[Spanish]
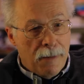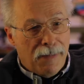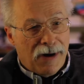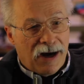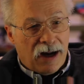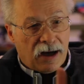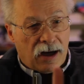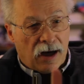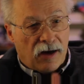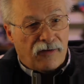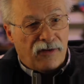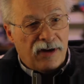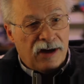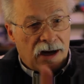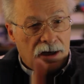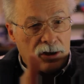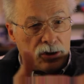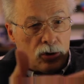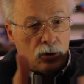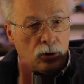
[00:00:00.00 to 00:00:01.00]
para que al
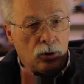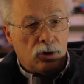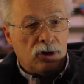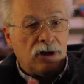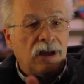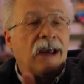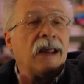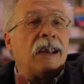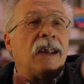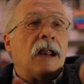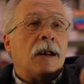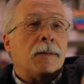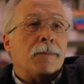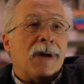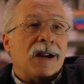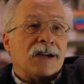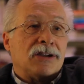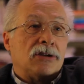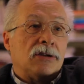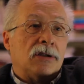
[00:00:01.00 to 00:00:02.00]
final solo lleguen al
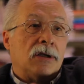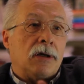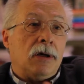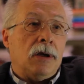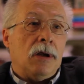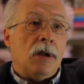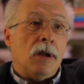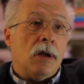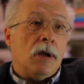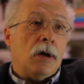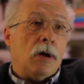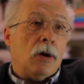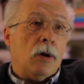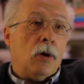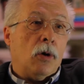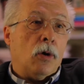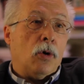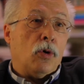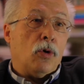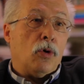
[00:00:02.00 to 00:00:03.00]
máster
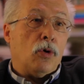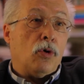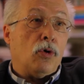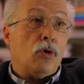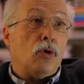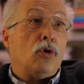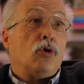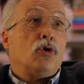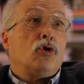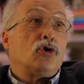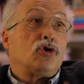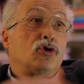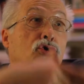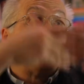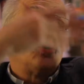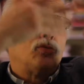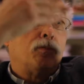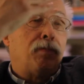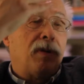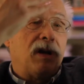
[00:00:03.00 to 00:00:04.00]

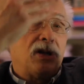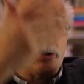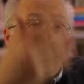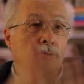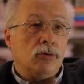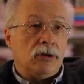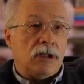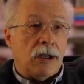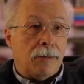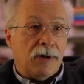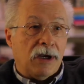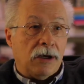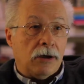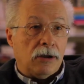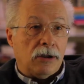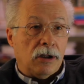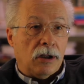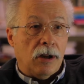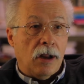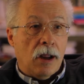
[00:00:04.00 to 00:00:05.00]
los
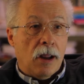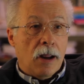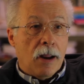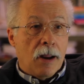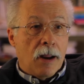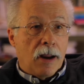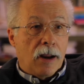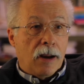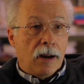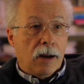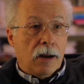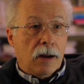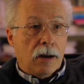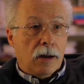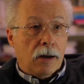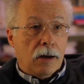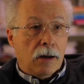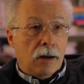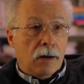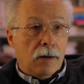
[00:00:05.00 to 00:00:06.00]
presuntamente
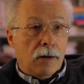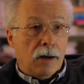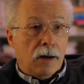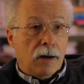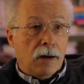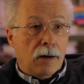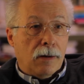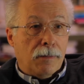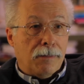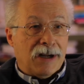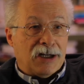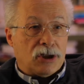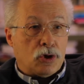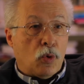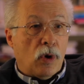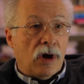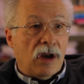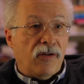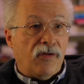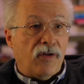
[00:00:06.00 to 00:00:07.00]
eh, más
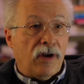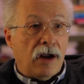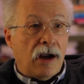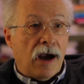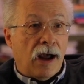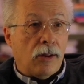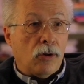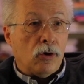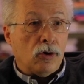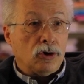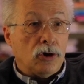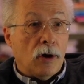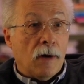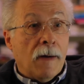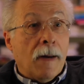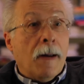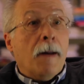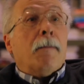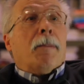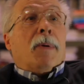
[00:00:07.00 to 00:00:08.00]
cualificados,
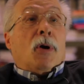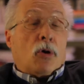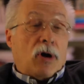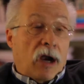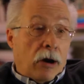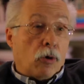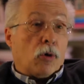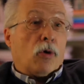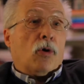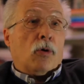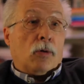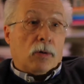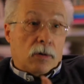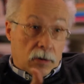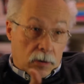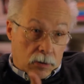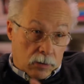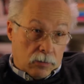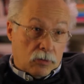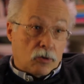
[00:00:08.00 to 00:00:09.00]
pero claro,
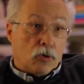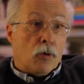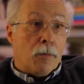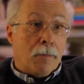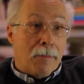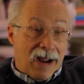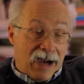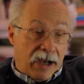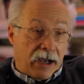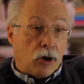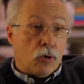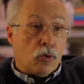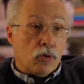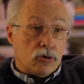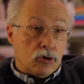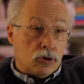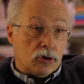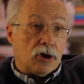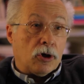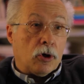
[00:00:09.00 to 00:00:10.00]
con más
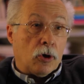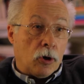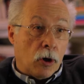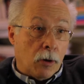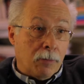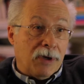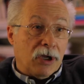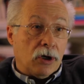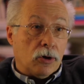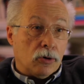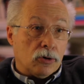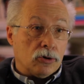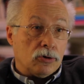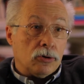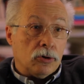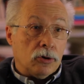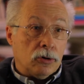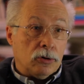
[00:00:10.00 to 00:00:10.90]
recursos económicos.